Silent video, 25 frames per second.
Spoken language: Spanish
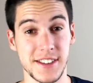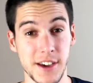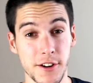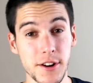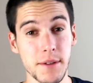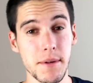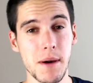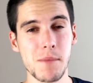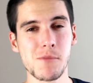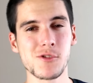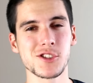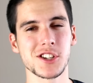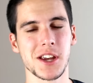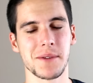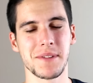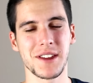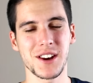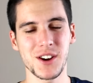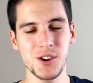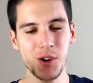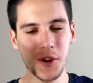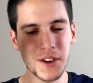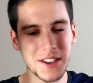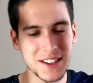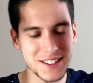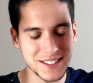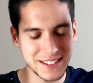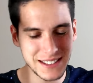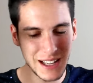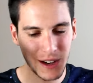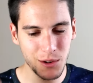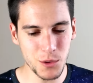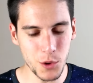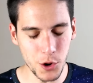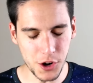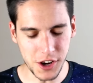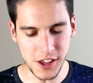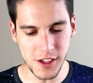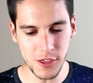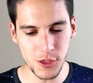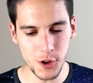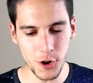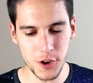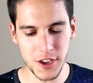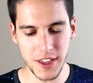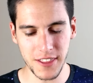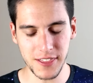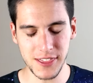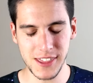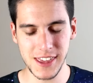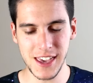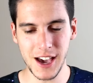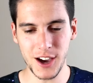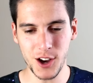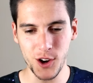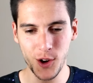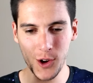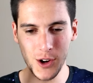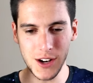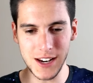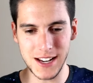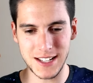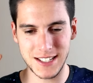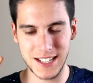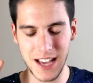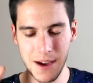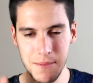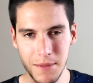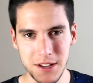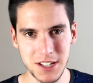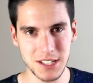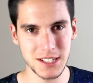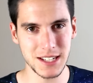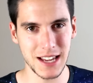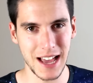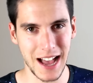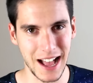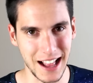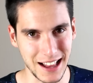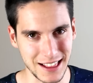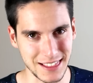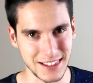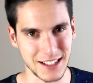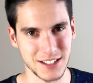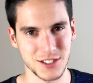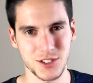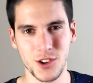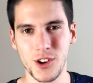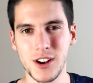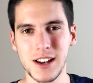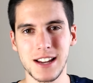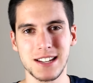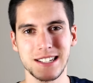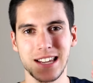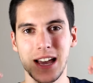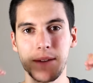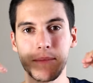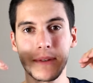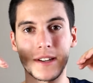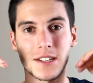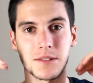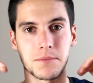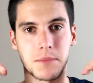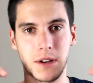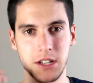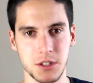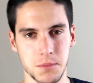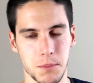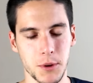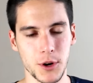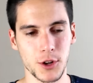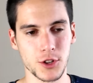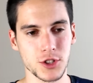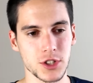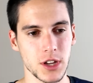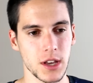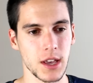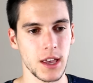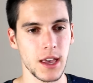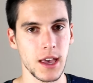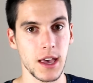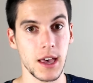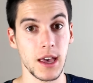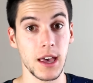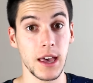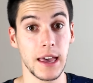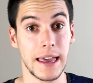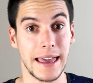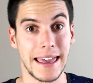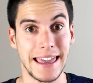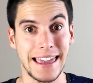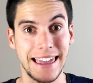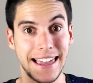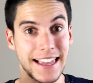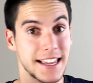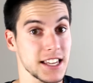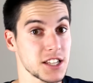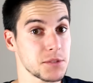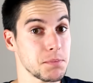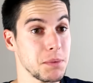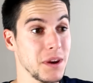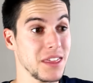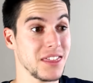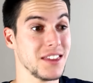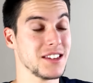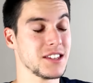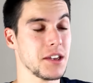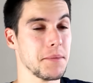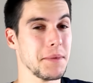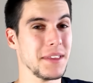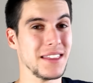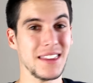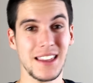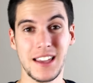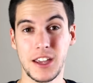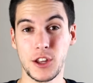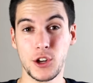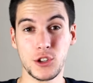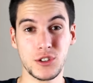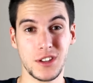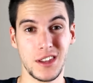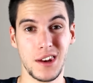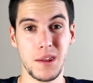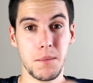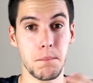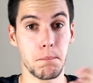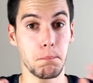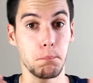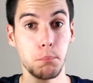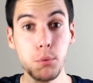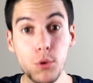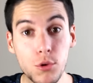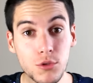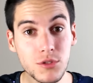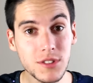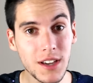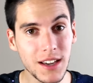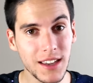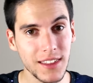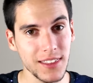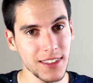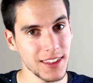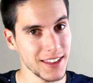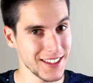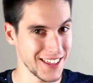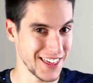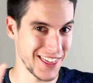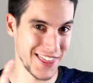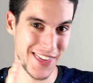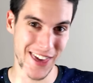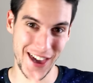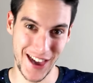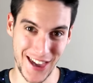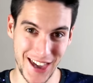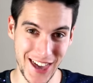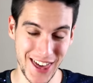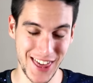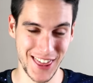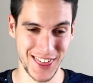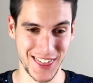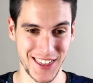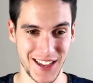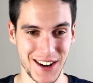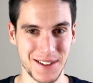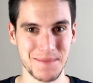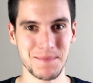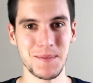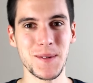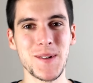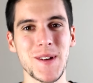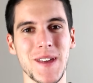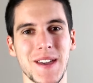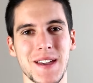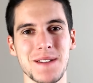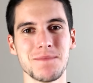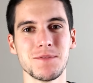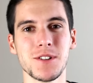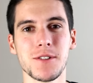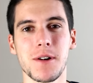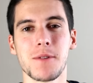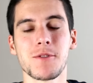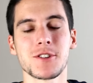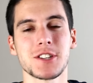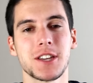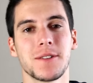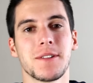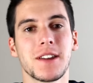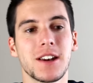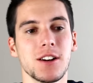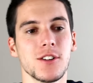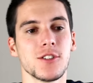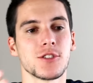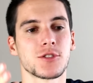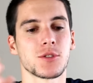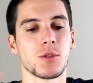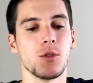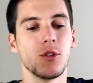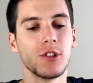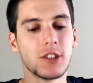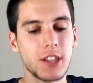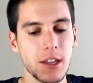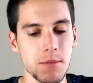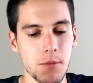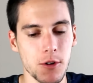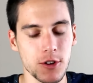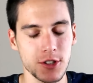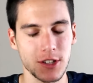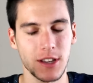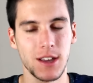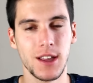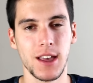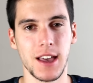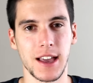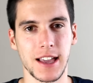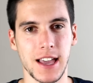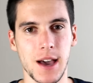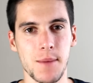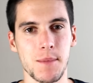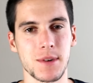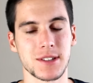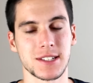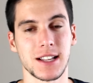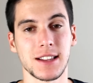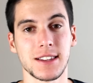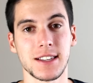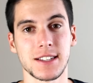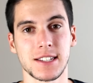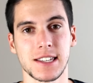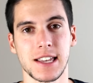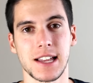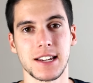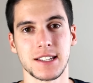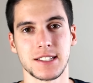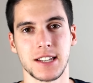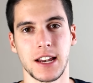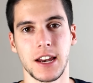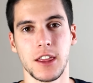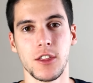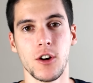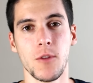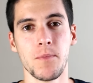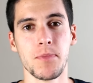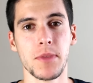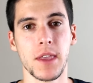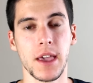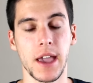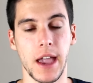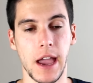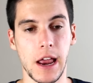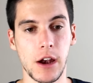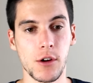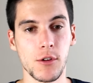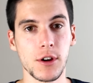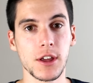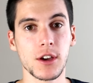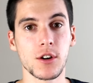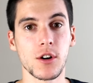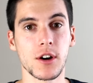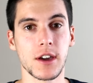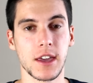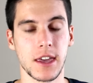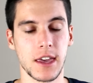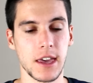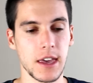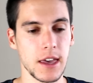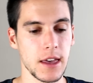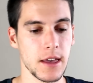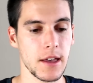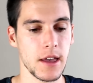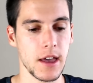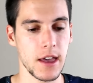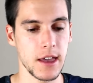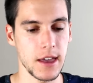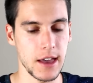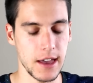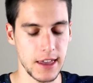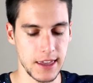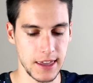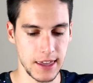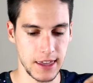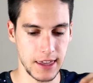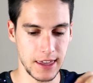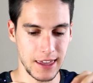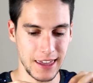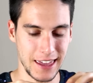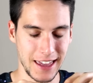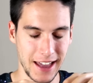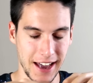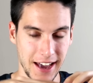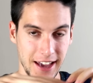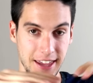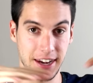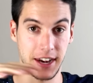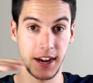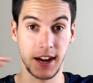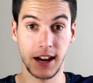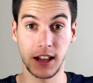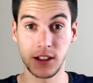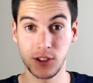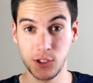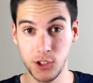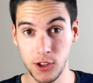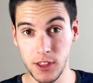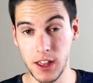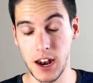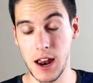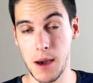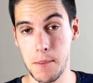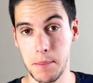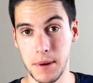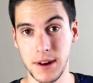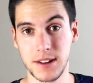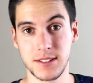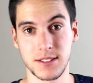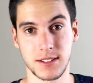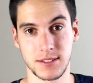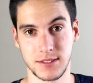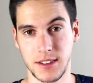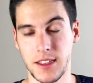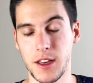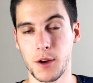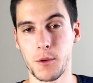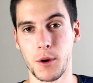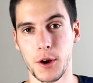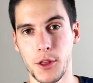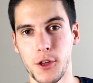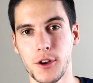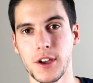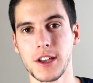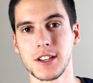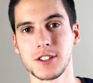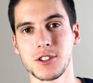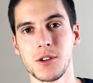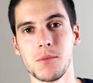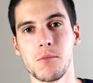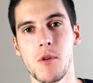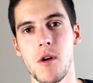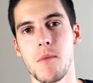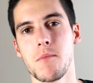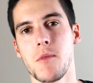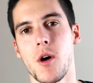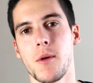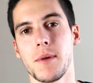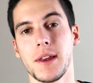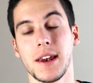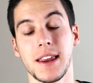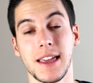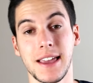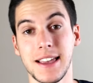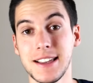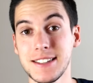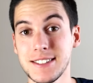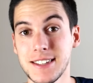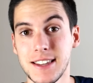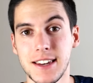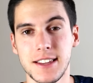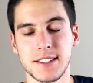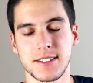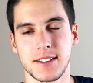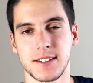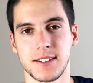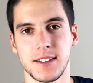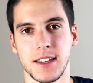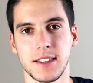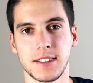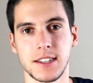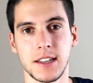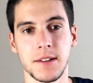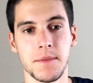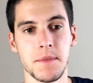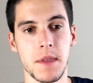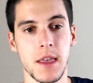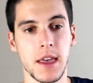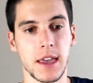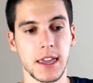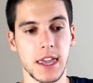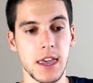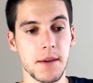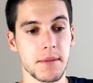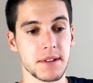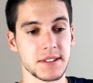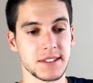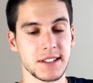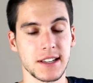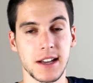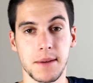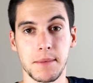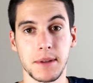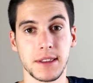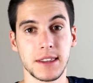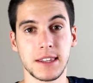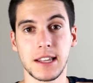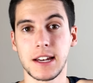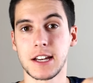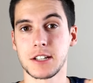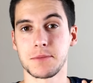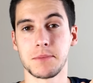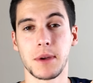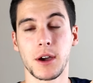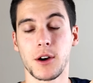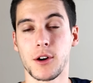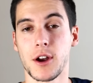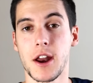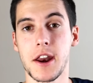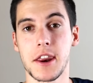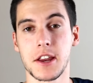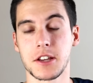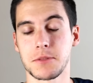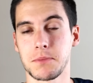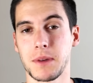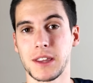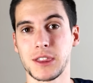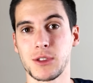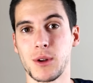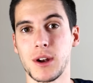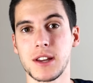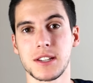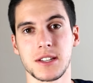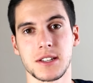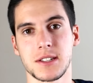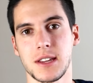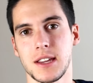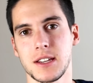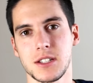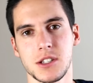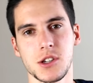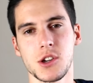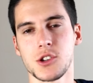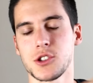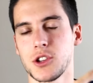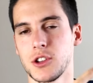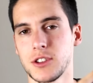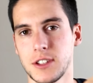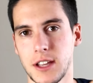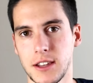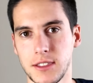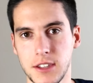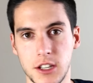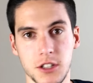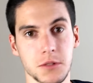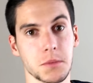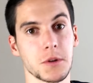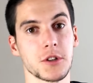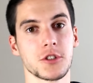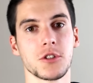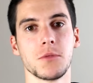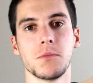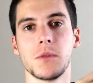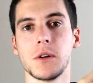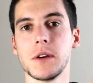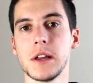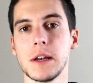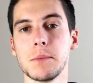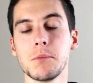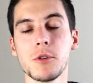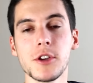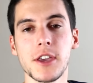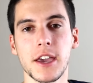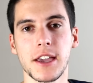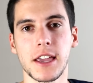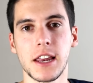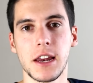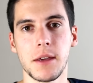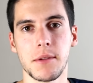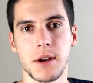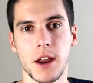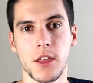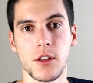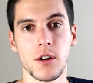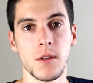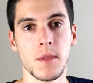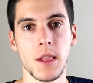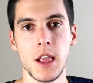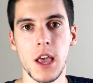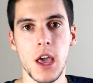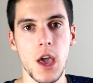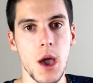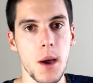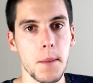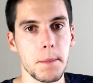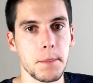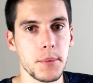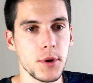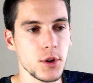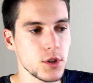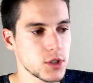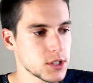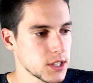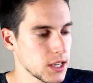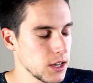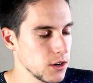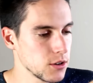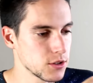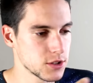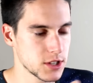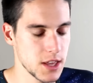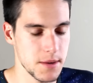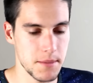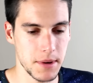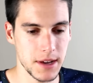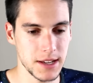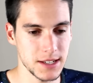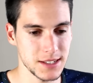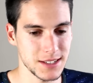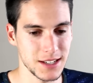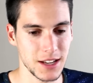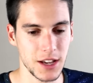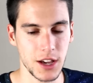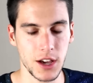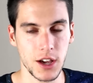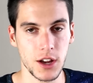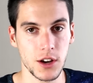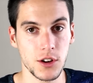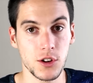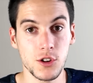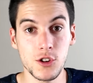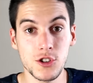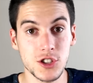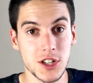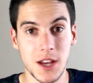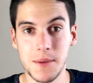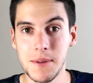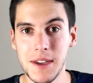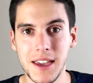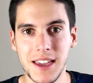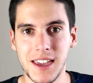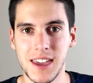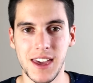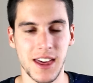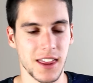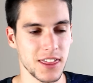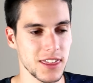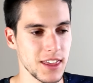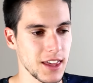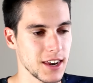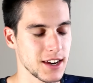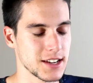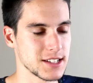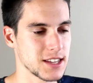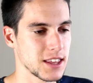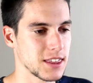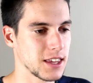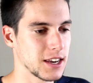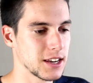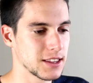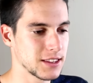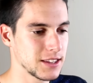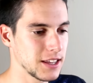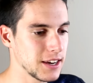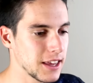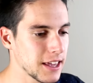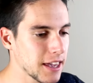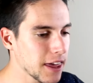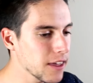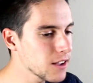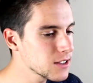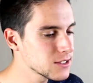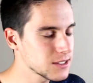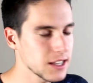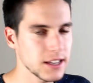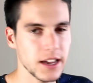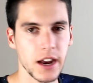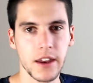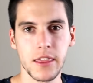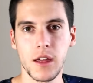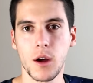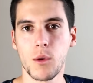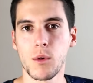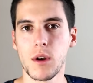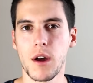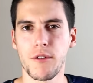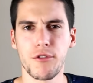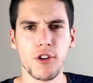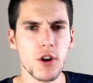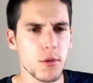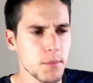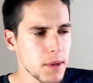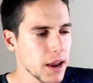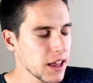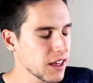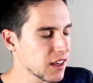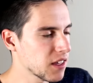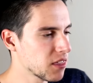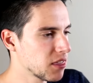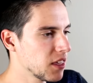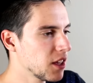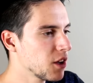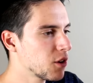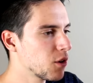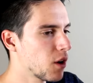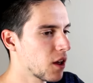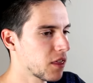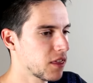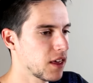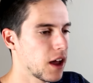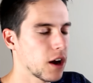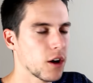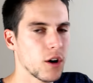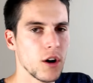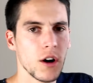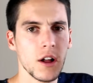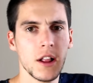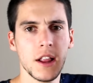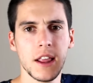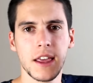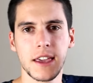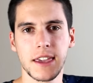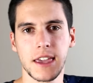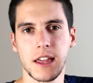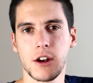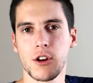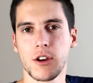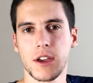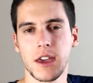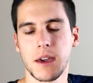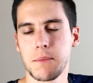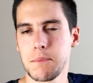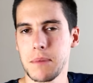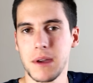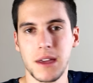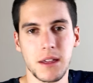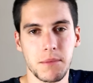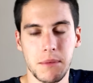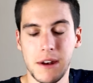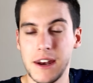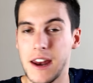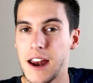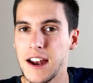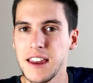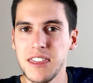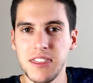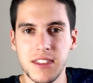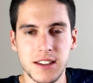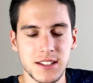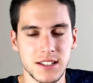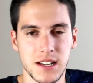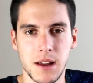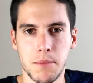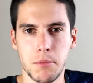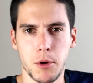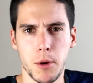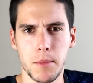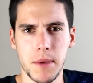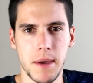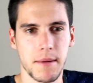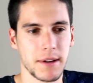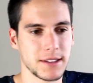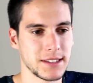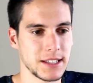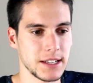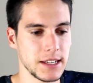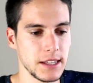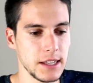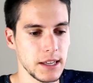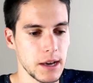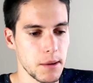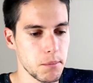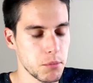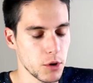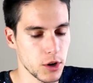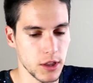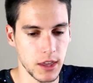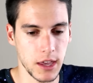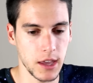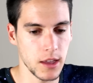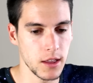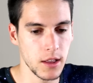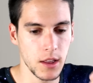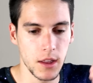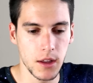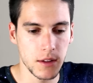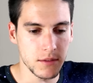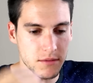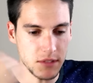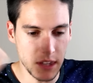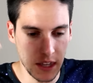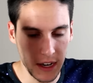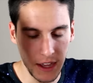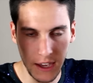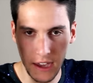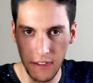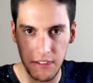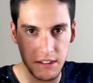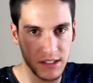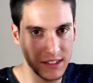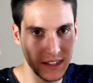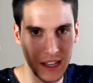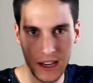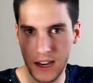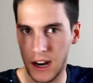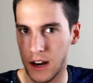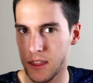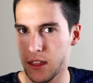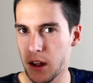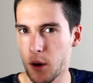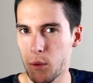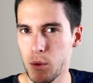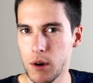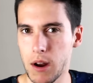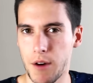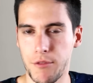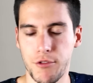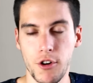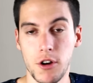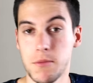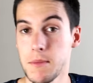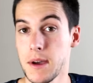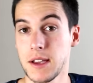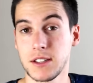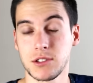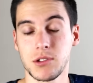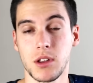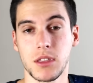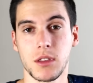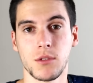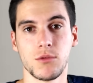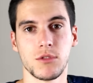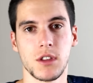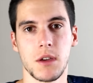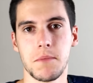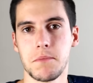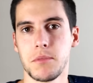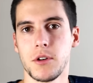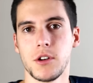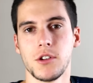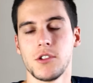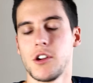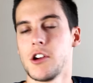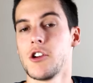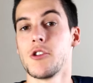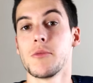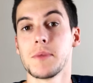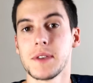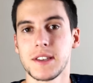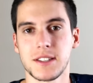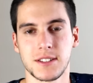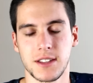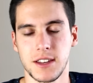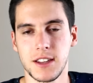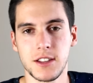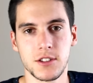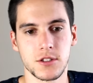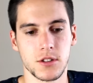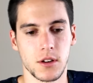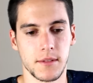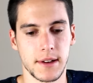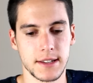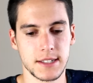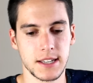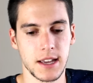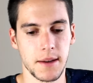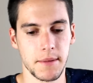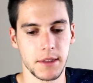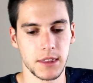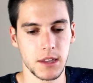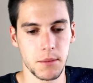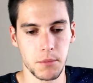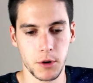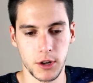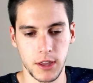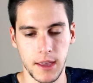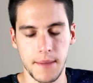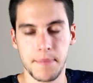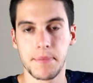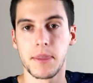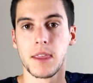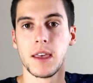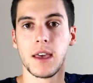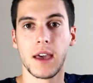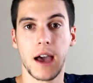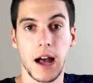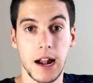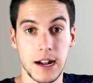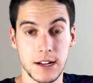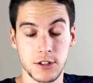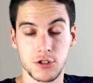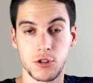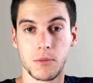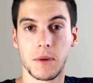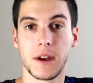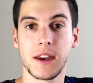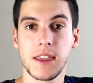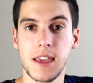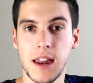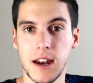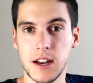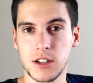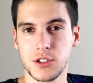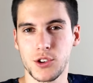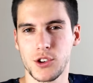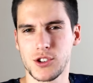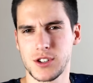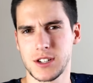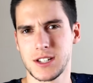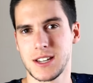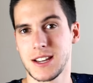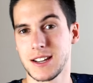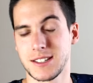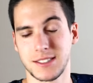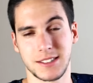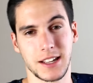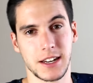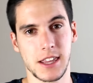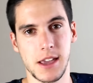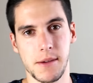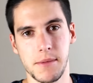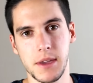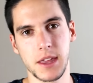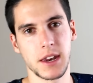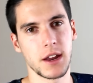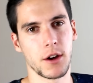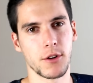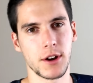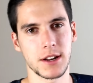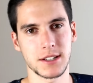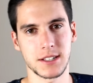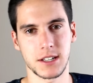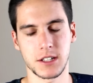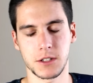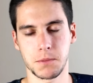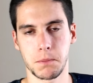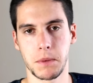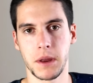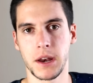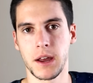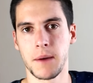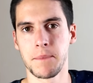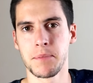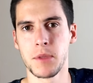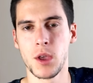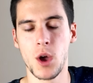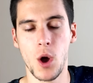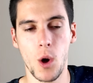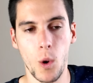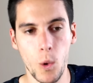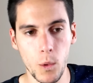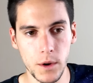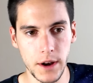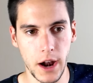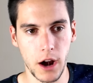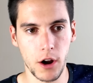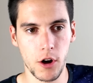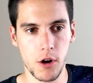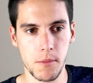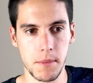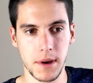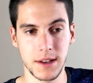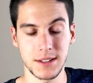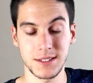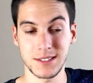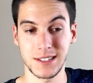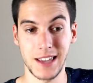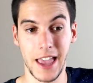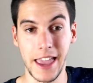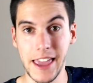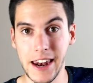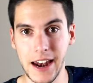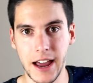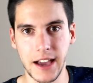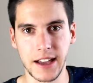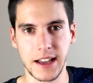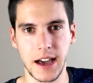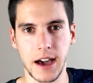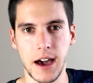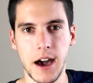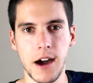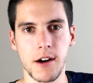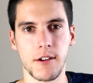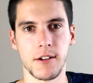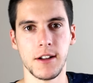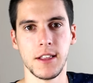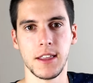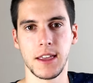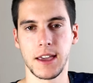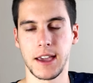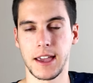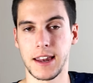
Y ahora vamos a ver lo que está ocurriendo hoy en día con las gamas altas, con las gamas más pros que es precisamente que no tienen puta idea de qué hacer. Por ejemplo, vamos a ver los últimos gamas altas que han salido. El único que eh, en general toda la prensa está de acuerdo que es un buen móvil es el S7, que básicamente las mejoras respecto al S6 no son tantas, pero es un móvil muy equilibrado, pero es que los demás no saben qué hacer, es decir, tienen que destacar de alguna forma, el G5 hace algo que lo que penaliza es la propia batería porque tiene que destacar de alguna forma, esto hace un tiempo no lo hubiesen hecho, básicamente porque al subir ya las cosas ya estaría bien, ahora se espera un algo más y ahí la han cagado.